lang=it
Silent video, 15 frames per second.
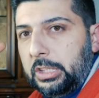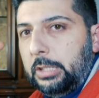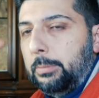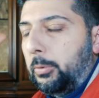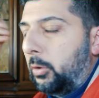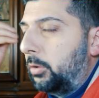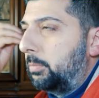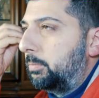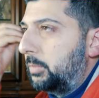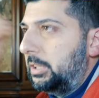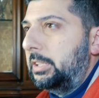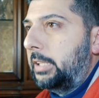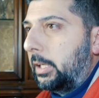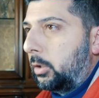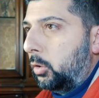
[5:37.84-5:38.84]
tipo
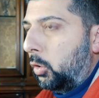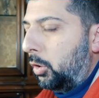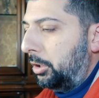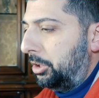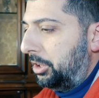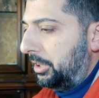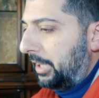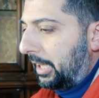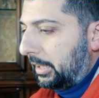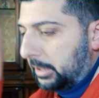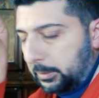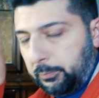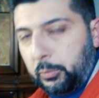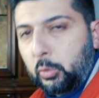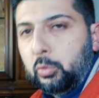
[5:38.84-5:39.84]
di tecnologia
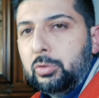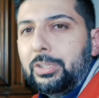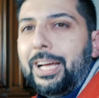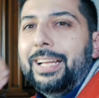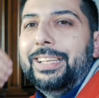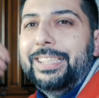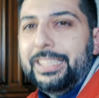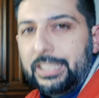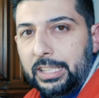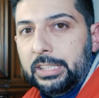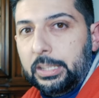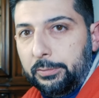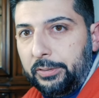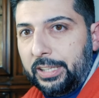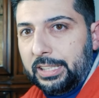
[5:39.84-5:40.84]
sfrutta
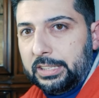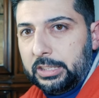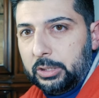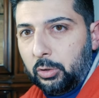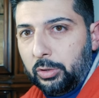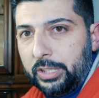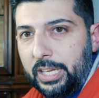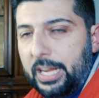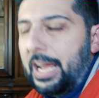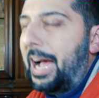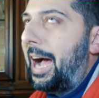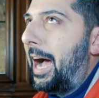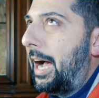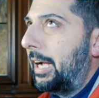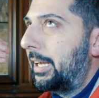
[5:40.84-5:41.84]
l'identificazione
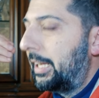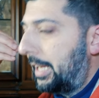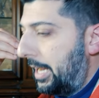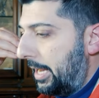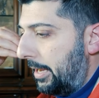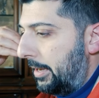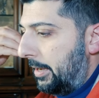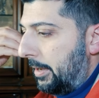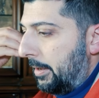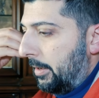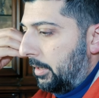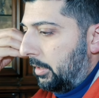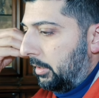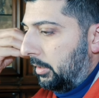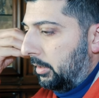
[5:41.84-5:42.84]
anche
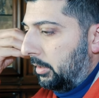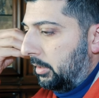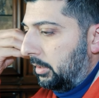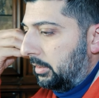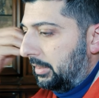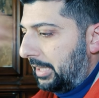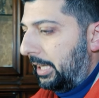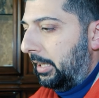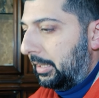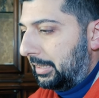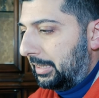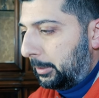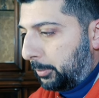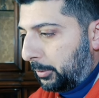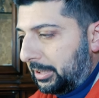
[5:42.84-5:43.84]
eh, del
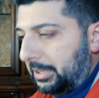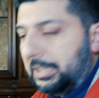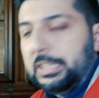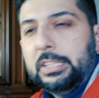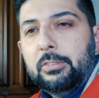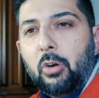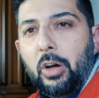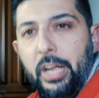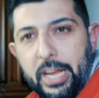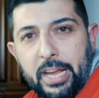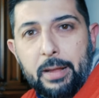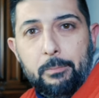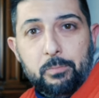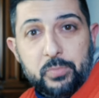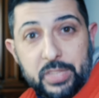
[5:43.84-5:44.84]
dispositivo
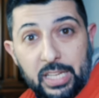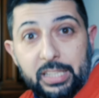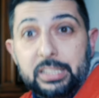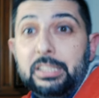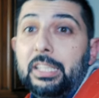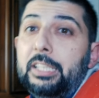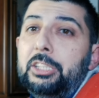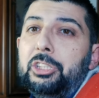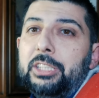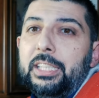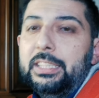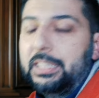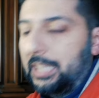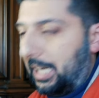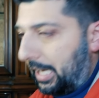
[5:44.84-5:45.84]
e
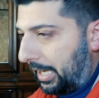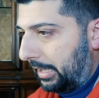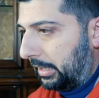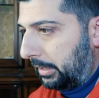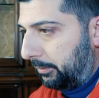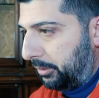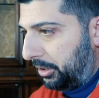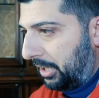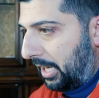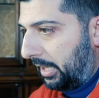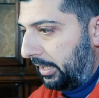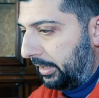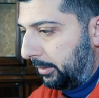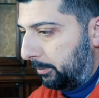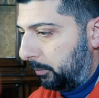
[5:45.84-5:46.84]
dell'intelligenza
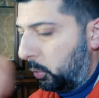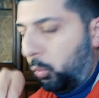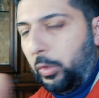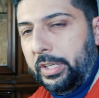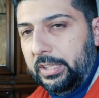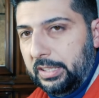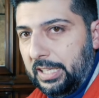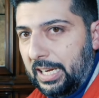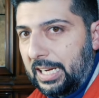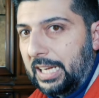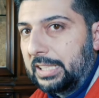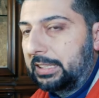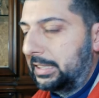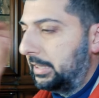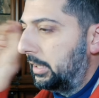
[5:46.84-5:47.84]
artificiale. Quindi
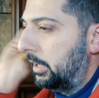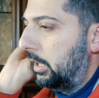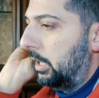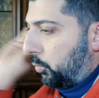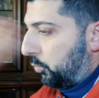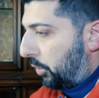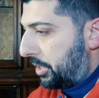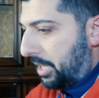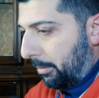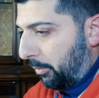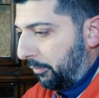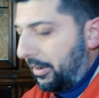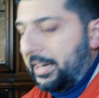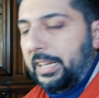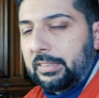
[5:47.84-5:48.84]
ragazzi, vogliamo
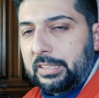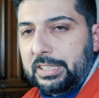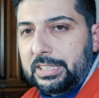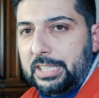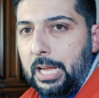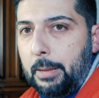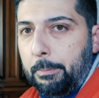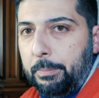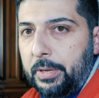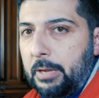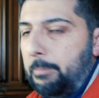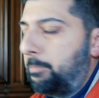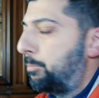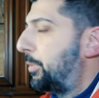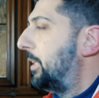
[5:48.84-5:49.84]
fare altri
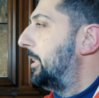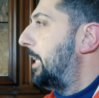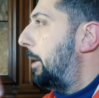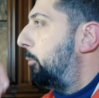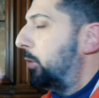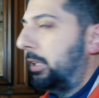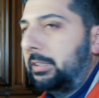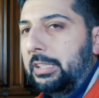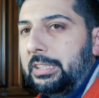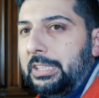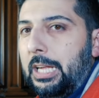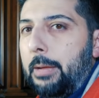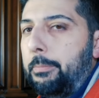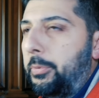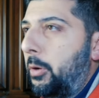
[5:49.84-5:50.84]
esempi? Prendiamo un altro
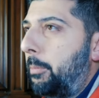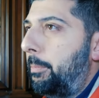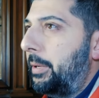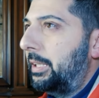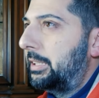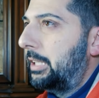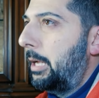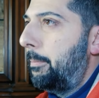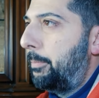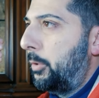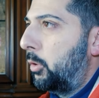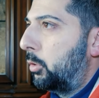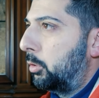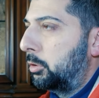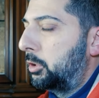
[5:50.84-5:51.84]
esempio, per
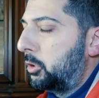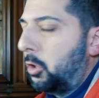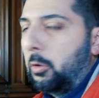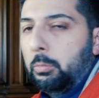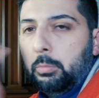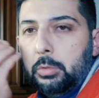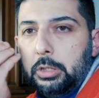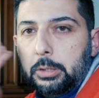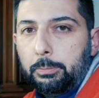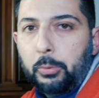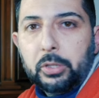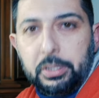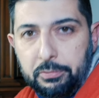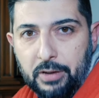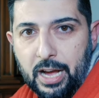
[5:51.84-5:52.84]
esempio, non so,
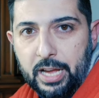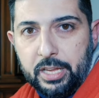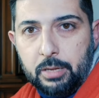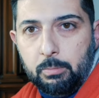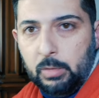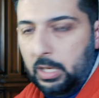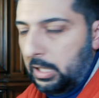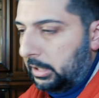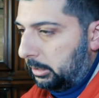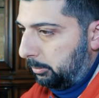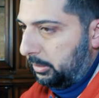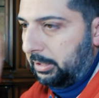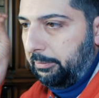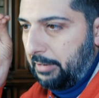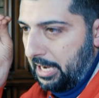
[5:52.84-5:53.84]
Spotify.
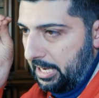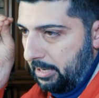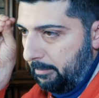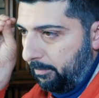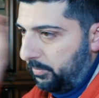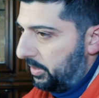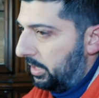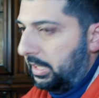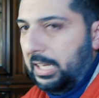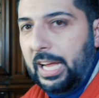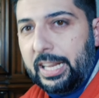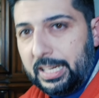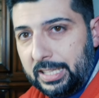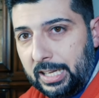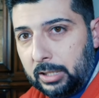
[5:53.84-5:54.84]
Spotify
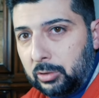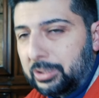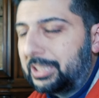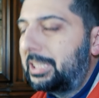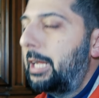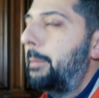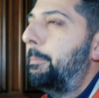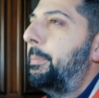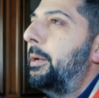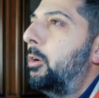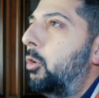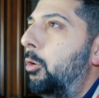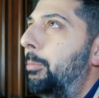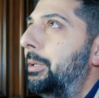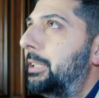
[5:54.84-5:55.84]
era nato sempre
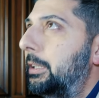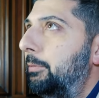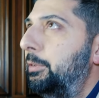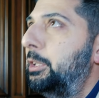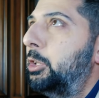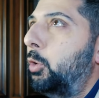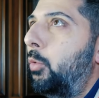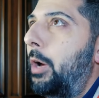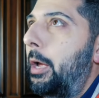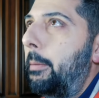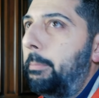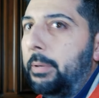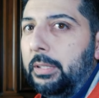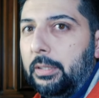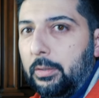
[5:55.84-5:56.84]
come servizio
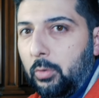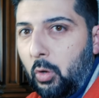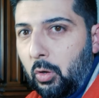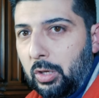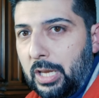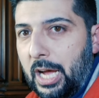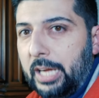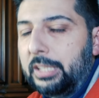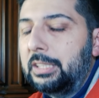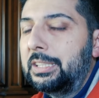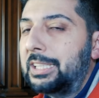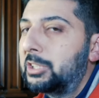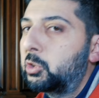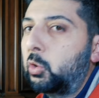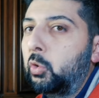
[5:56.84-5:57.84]
web online
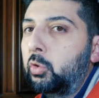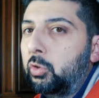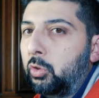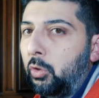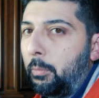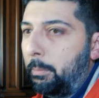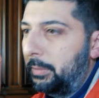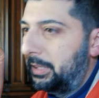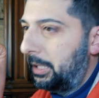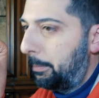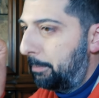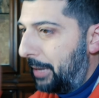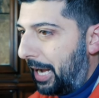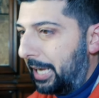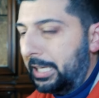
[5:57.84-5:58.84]
di ascolto di
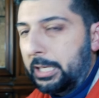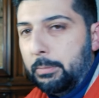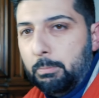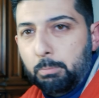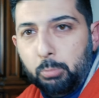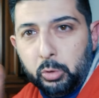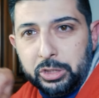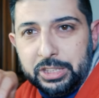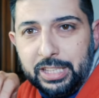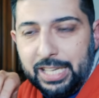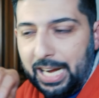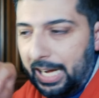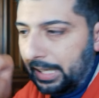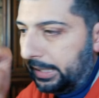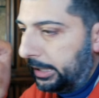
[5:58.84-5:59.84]
brani
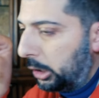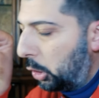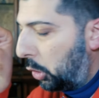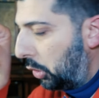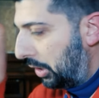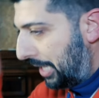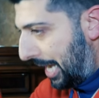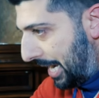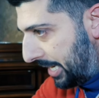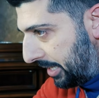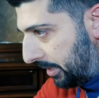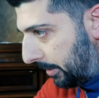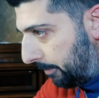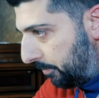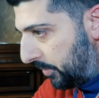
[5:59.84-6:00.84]
musicali
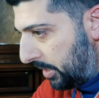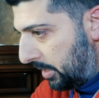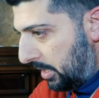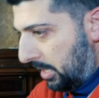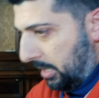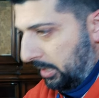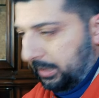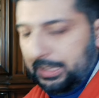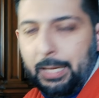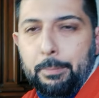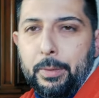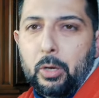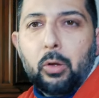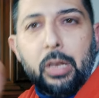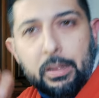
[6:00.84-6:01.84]
online.
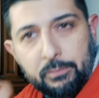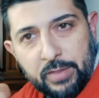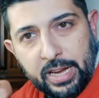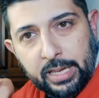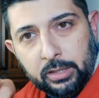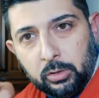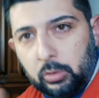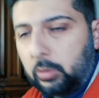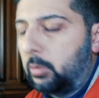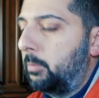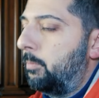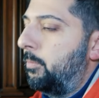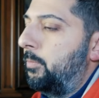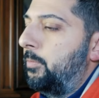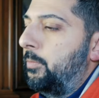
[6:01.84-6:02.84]
Sempre con l'avvento